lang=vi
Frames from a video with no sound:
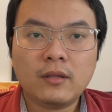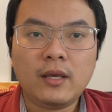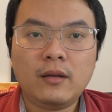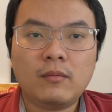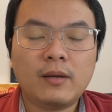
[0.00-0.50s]

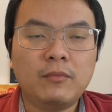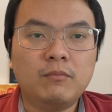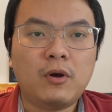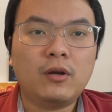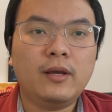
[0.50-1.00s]
thì
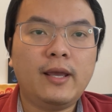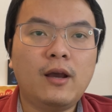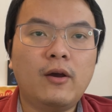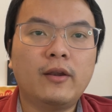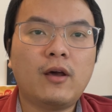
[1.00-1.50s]
mọi người hay
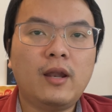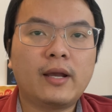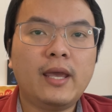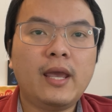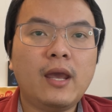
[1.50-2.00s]
gọi nó là
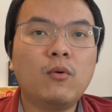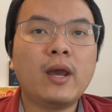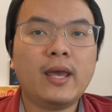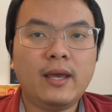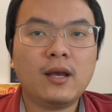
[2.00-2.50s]
cái
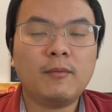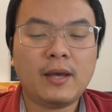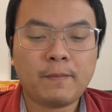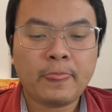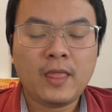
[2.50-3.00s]
healthcare các bạn.